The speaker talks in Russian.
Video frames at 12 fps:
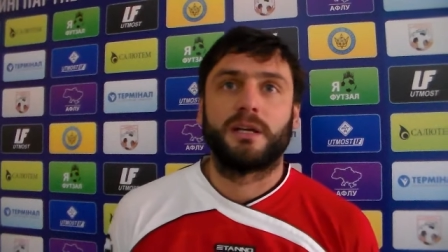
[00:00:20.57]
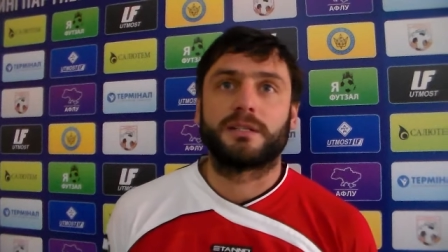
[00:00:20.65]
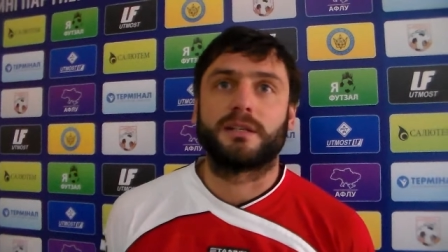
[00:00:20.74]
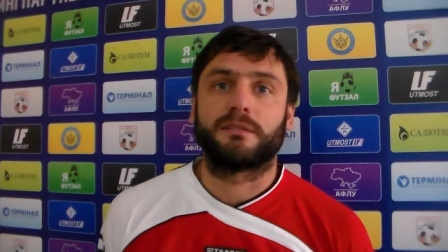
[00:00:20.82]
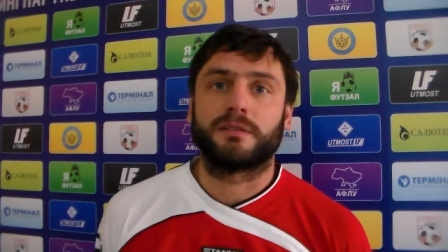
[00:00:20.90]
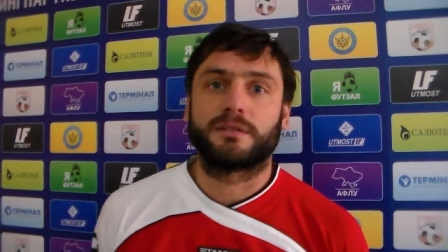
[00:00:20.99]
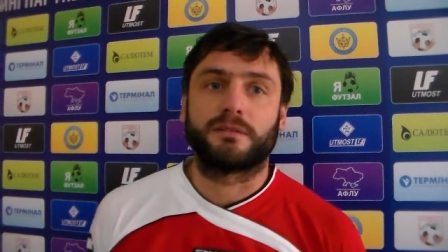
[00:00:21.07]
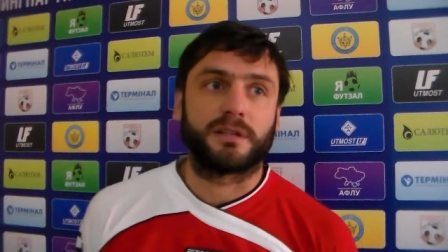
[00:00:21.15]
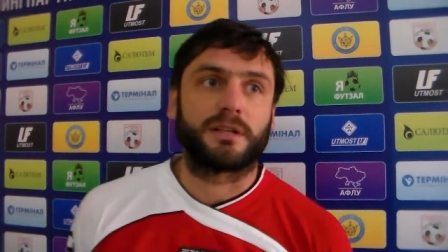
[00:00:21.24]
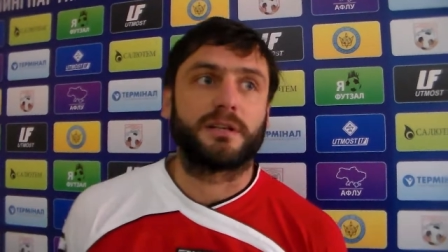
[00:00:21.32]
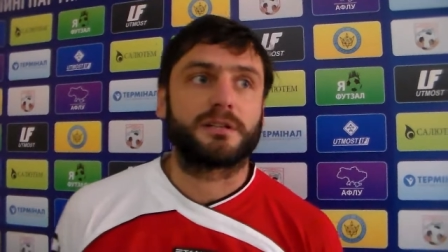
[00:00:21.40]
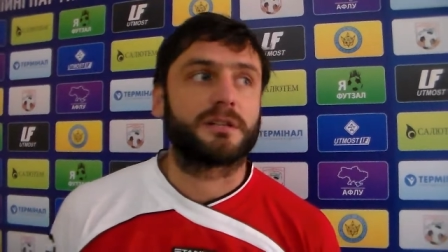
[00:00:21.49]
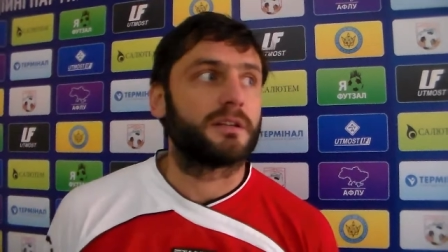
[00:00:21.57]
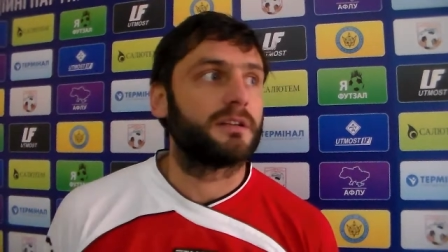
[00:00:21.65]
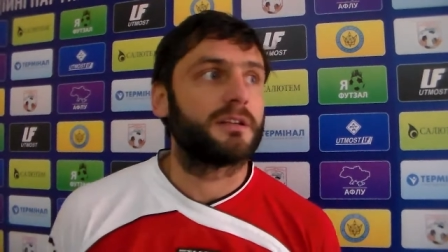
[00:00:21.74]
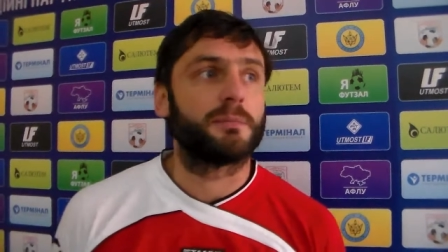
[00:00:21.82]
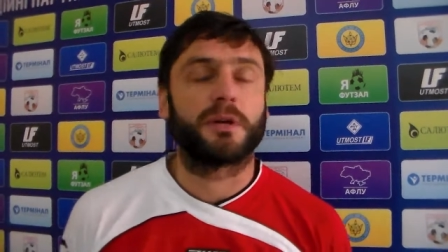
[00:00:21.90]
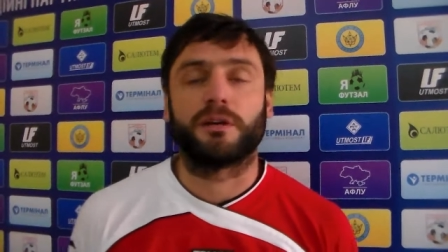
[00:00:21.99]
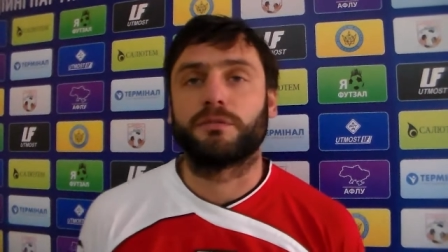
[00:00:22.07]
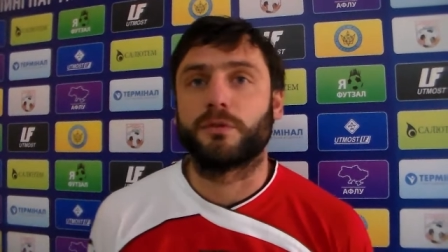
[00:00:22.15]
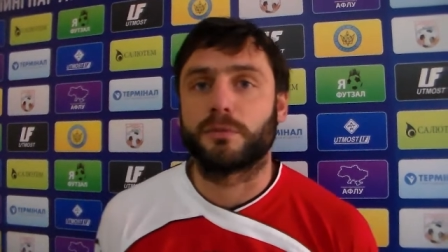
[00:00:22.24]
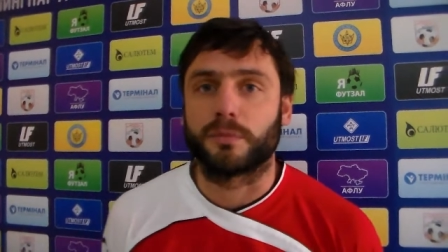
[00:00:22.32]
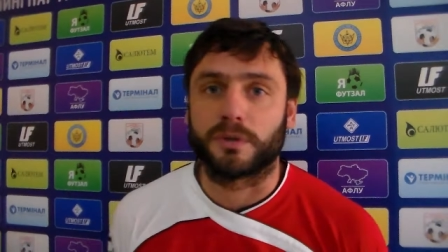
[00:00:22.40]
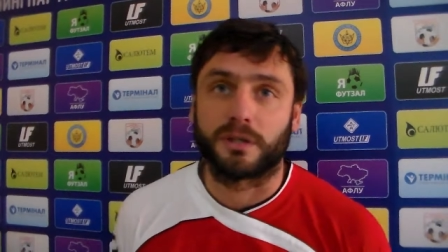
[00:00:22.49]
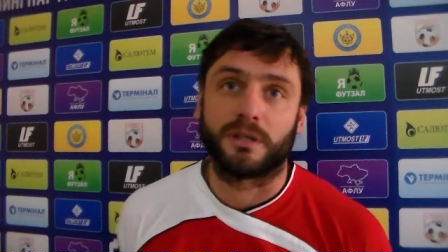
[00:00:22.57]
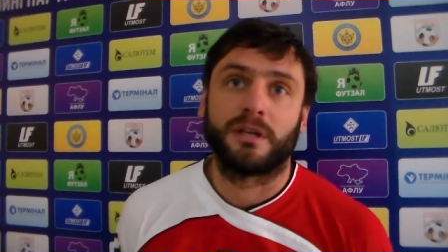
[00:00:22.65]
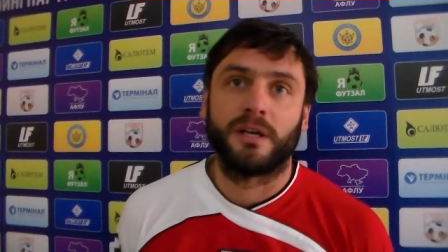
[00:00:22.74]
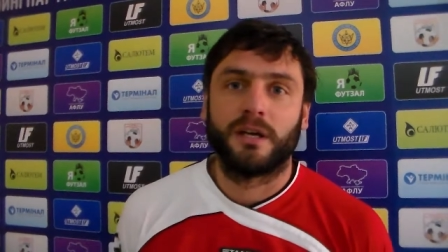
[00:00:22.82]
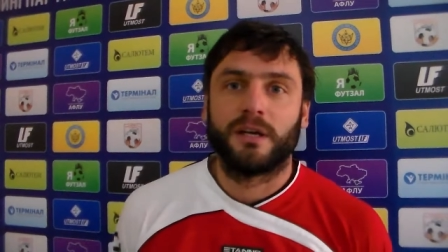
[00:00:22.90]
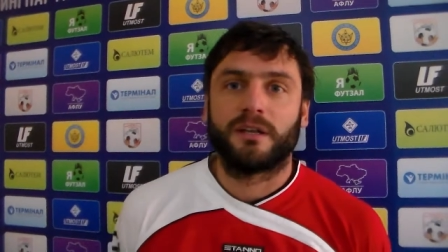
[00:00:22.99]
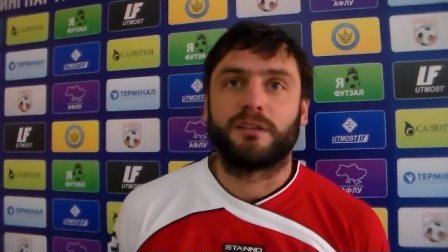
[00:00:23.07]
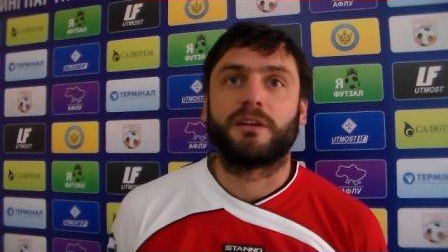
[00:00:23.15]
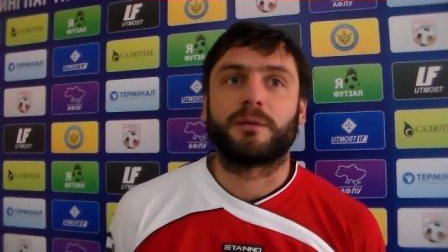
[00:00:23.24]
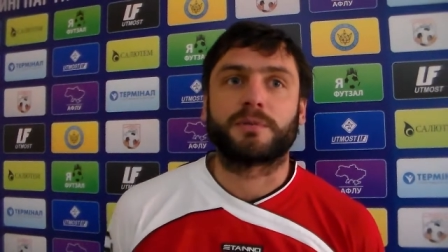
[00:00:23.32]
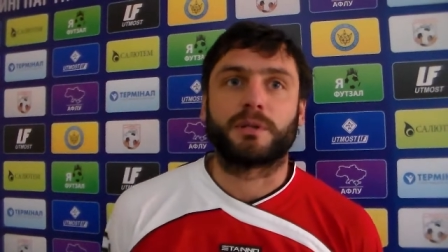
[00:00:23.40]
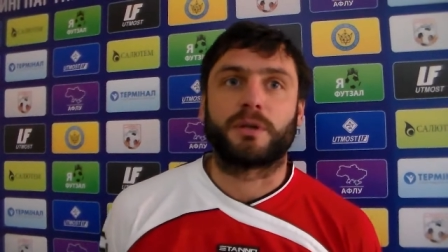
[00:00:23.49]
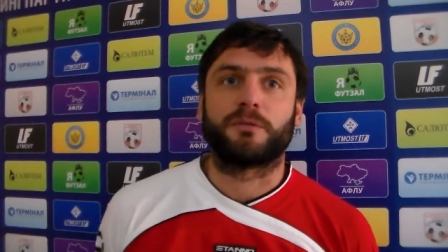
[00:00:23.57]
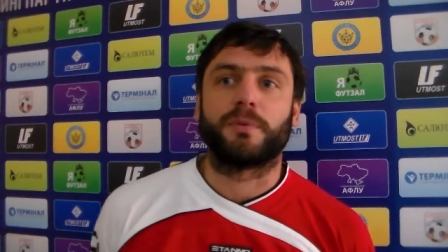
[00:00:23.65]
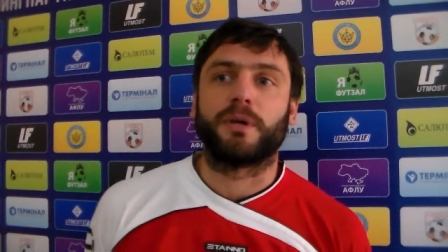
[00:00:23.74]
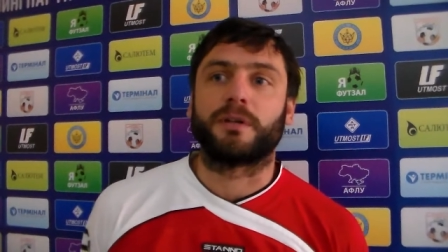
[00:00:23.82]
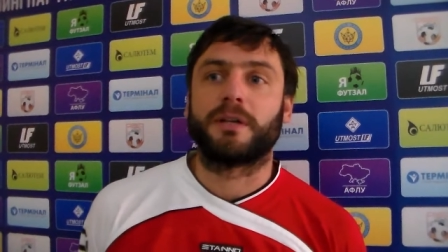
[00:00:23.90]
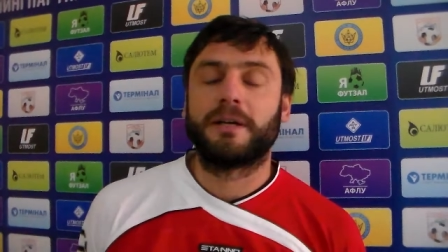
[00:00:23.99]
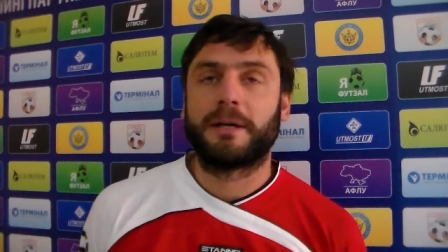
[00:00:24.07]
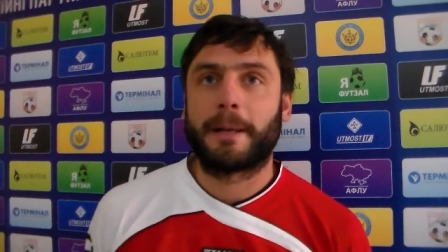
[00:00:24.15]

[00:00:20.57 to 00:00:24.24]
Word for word: соответственно, конечно, набираем форму и двигаемся только вперед.